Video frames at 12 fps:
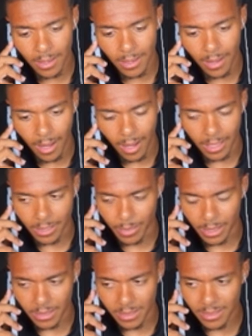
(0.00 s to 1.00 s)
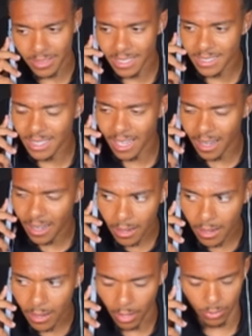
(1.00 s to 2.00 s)
Alles bestens, Sester.
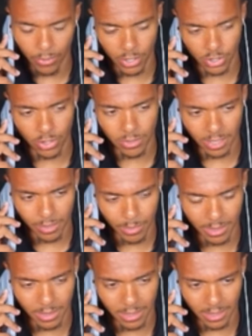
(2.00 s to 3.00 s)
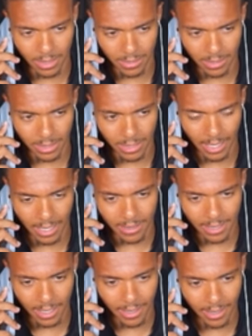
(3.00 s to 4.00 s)
Also du weißt schon, dass, man dich, dass ich dich
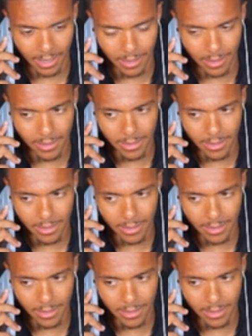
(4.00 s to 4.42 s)
anzeigen kann, ne?